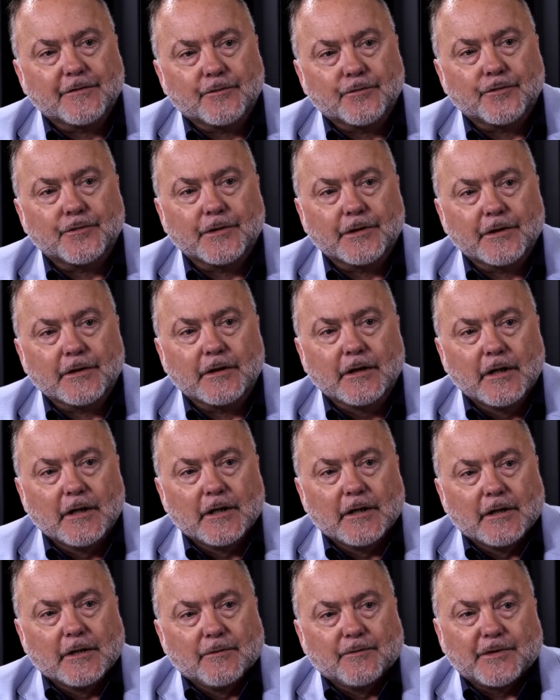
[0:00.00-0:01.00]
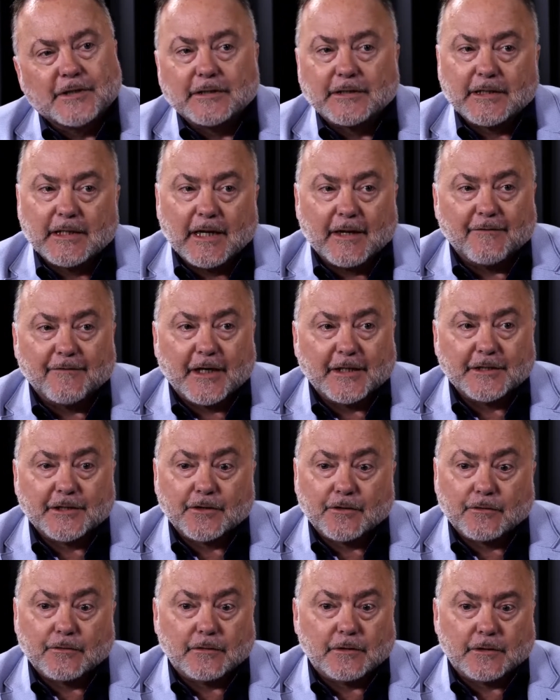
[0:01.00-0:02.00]
Et puis, euh, puis c'est
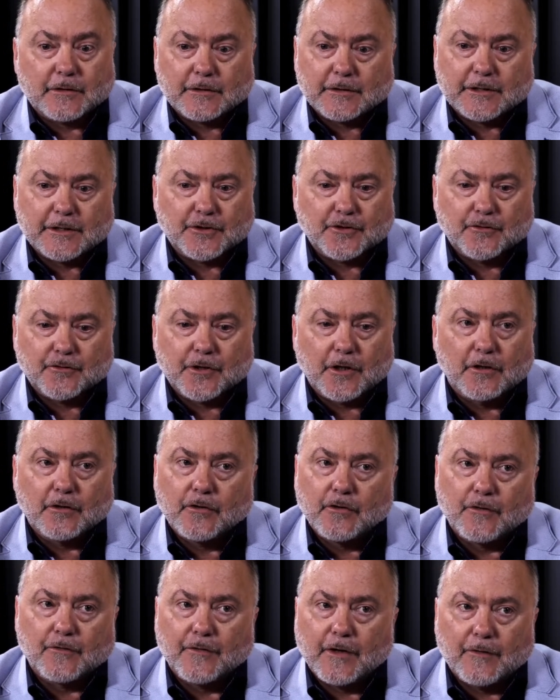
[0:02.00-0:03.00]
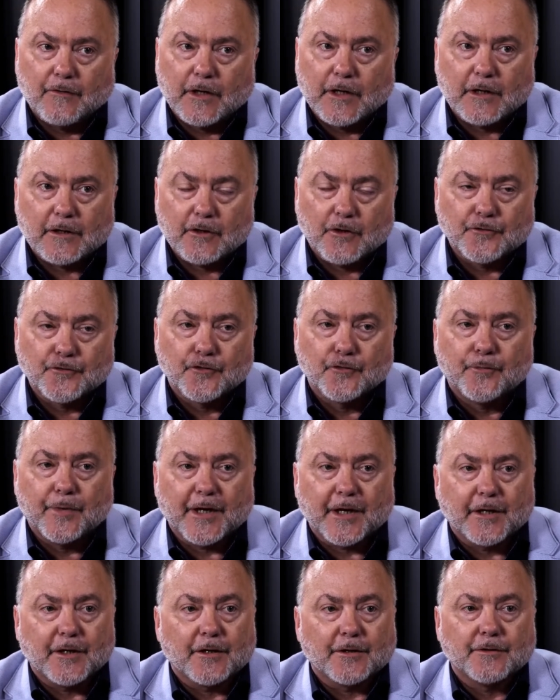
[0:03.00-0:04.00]
l'inflation. Euh, c'est sûr que là, on va avoir encore deux
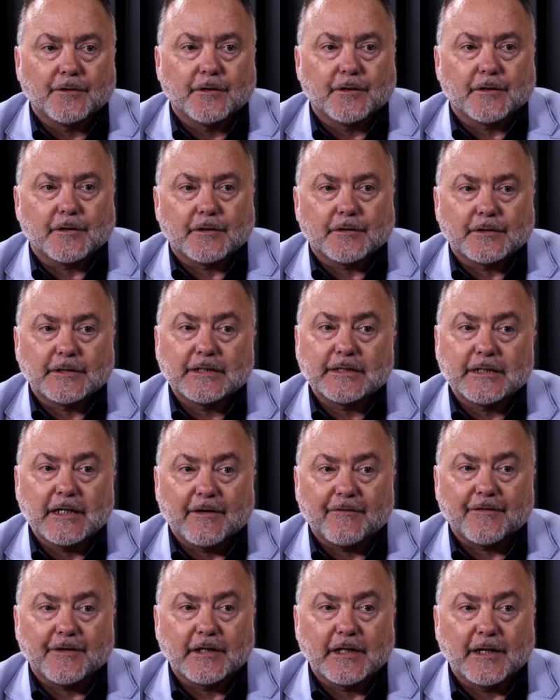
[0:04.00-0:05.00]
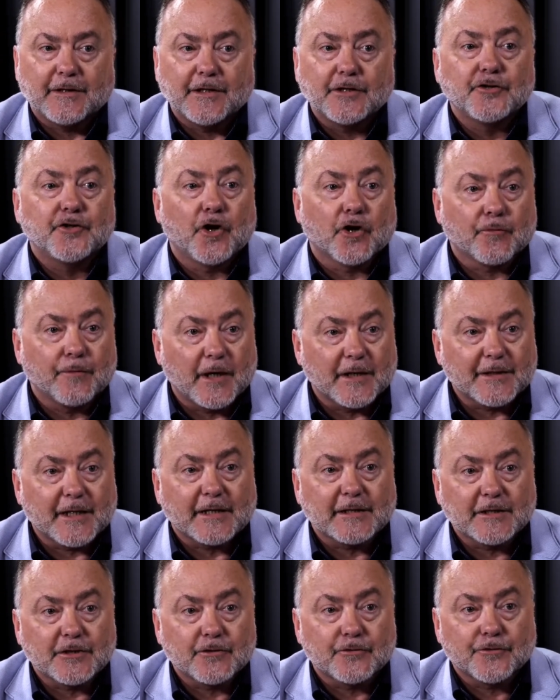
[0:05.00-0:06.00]
périodes d'ici la fin de l'année
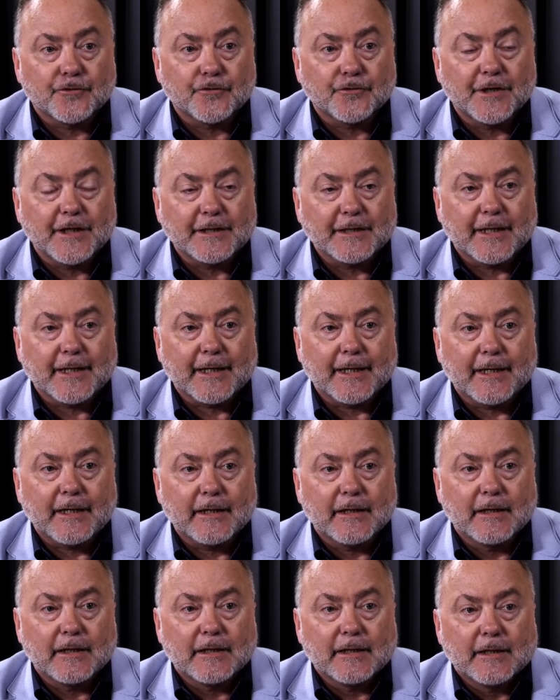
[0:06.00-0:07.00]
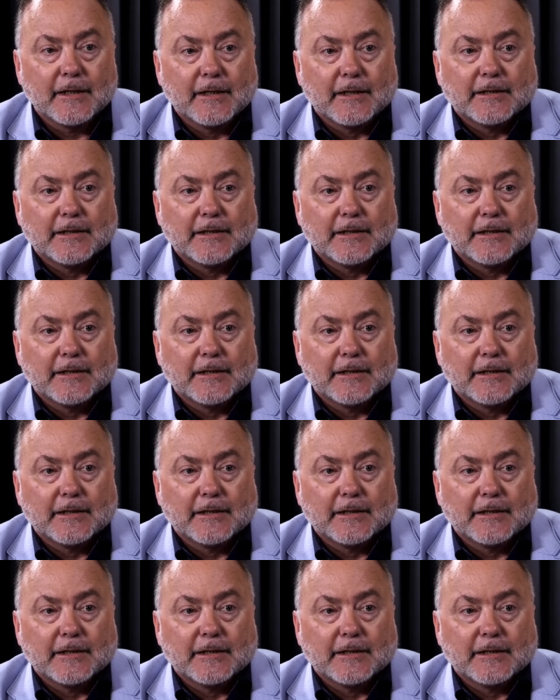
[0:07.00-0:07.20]
d'augmentation de taux d'intérêt. C'est sûr.